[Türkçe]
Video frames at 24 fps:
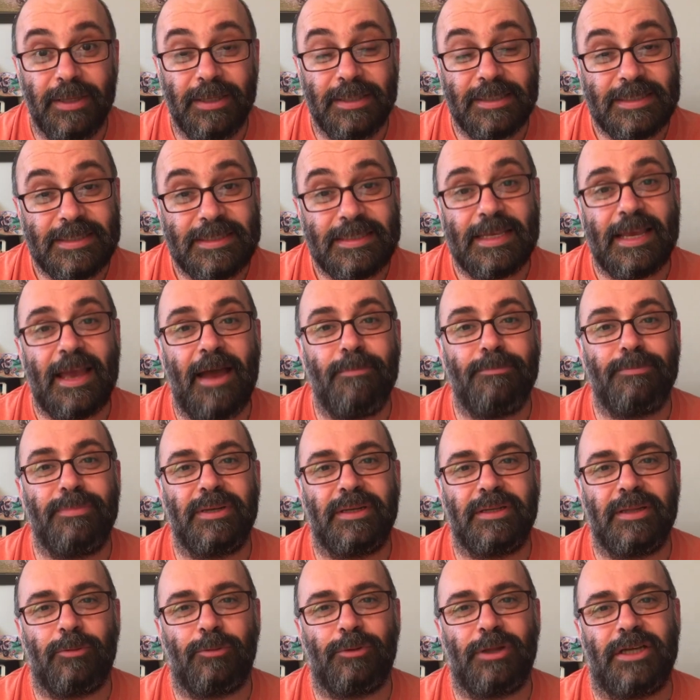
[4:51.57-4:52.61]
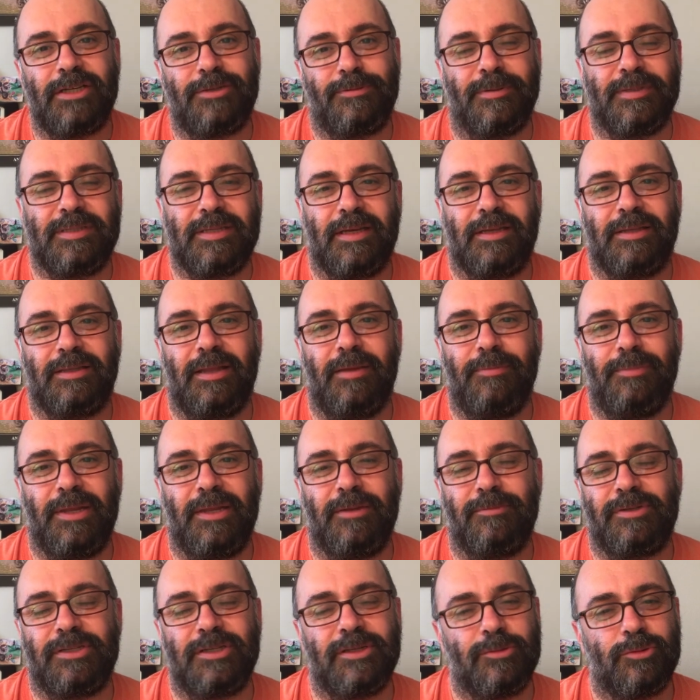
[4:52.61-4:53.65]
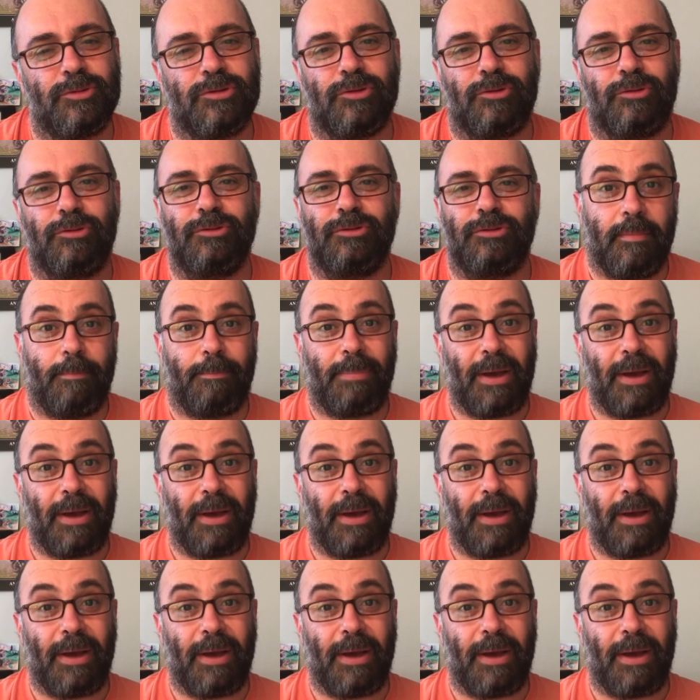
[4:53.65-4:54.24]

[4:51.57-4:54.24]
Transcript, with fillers: İsteyen birine ulaşması adına benim için güzel olur.